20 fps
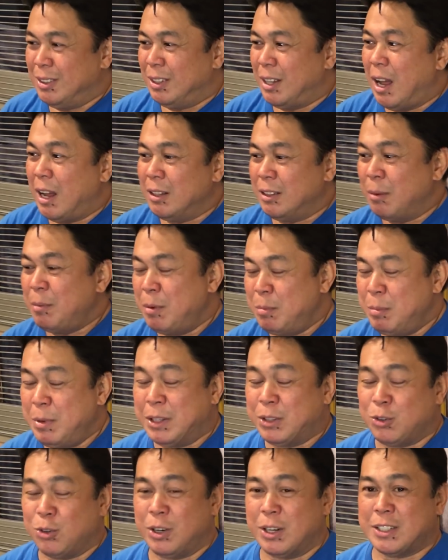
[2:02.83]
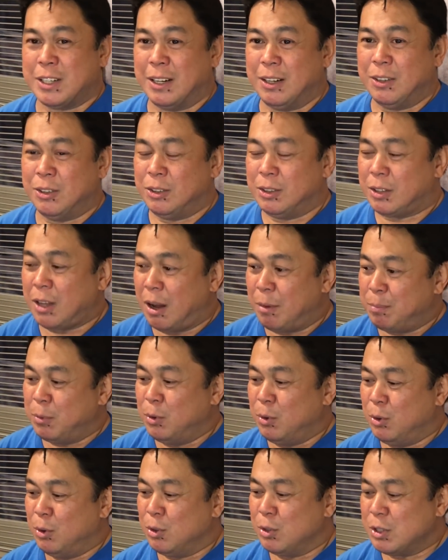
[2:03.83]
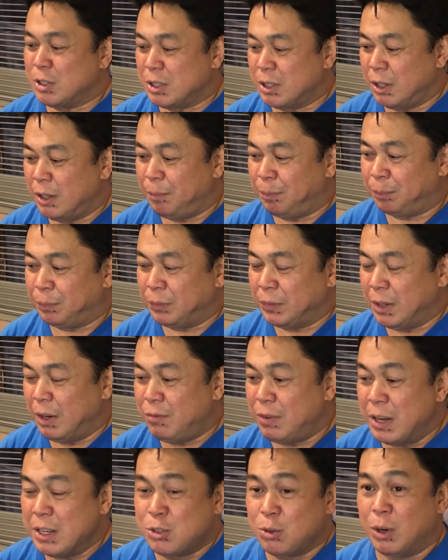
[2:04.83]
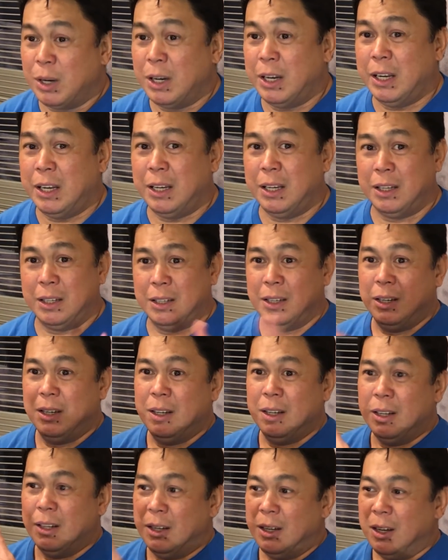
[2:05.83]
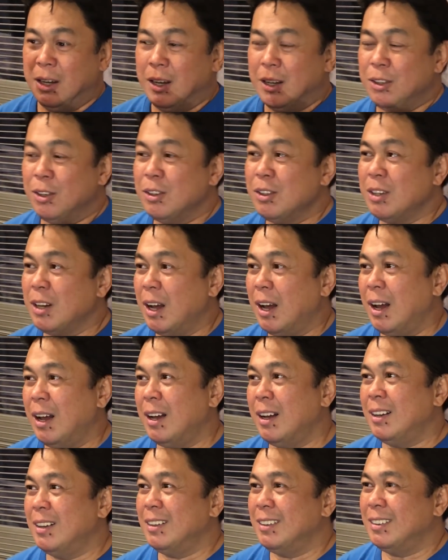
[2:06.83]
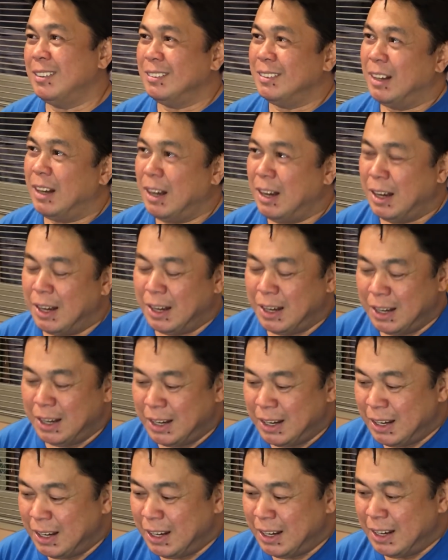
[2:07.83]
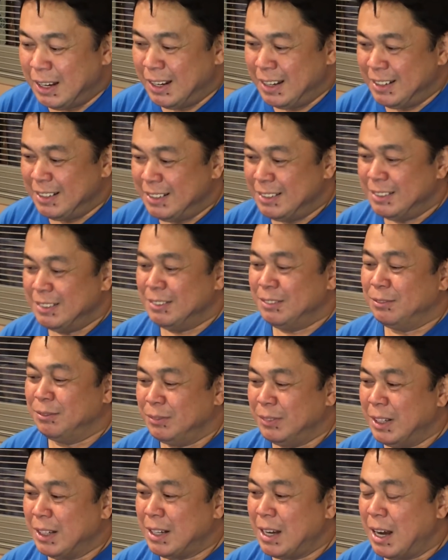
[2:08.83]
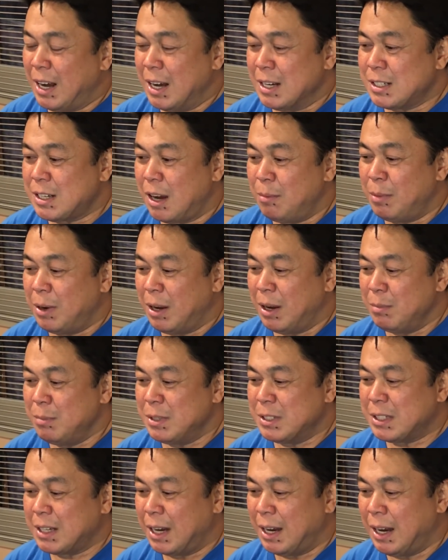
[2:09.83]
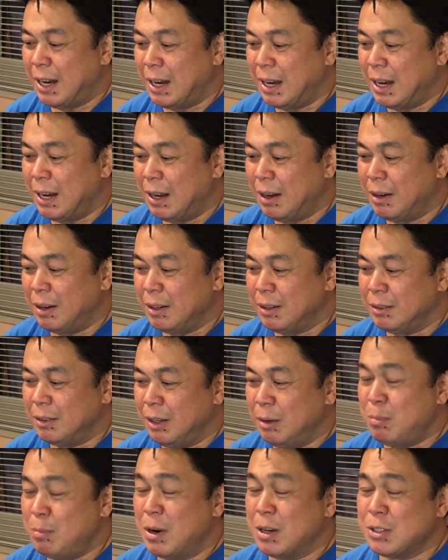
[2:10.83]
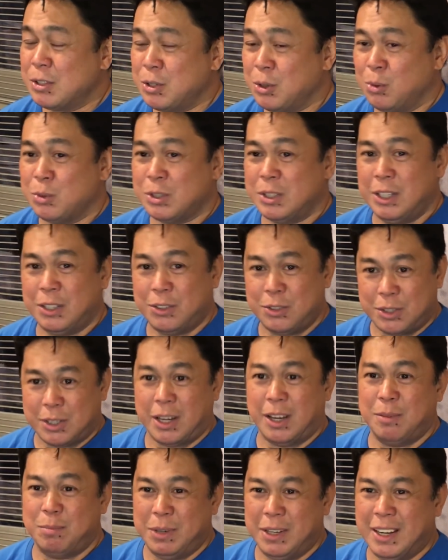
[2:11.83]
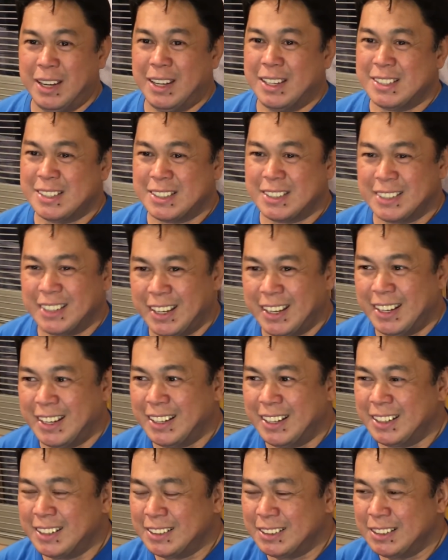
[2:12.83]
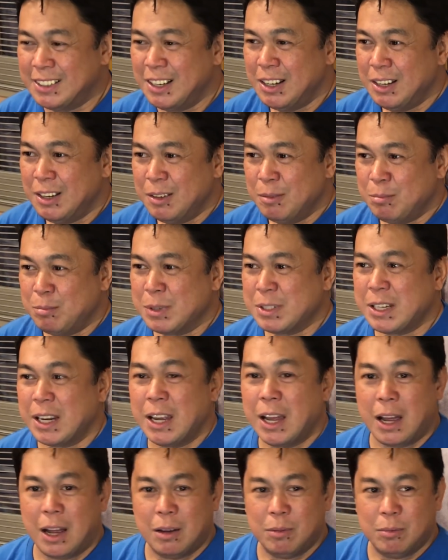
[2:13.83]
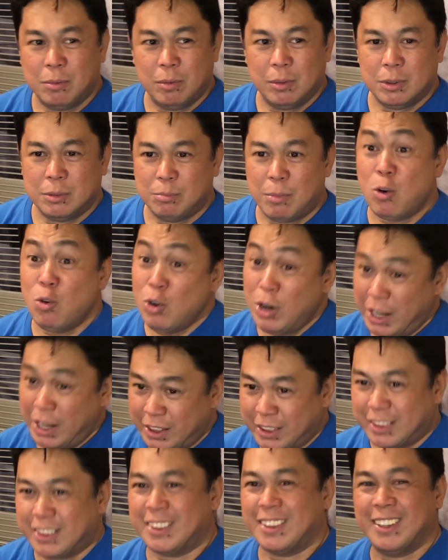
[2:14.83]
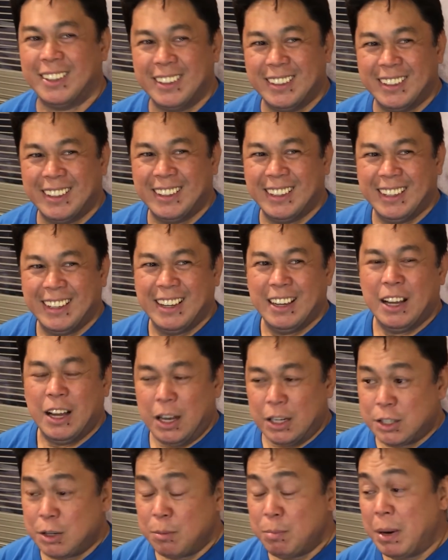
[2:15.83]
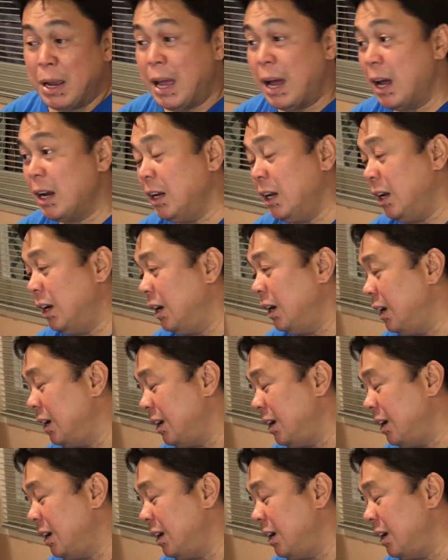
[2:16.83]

na- namimit ko na siya noon. Tapos, eventually, yun nga, uh, nagkakasama kami sa ibang shows dito sa ABS. And masaya, makulit. Bayani, si Bayani. Kasi Bayani,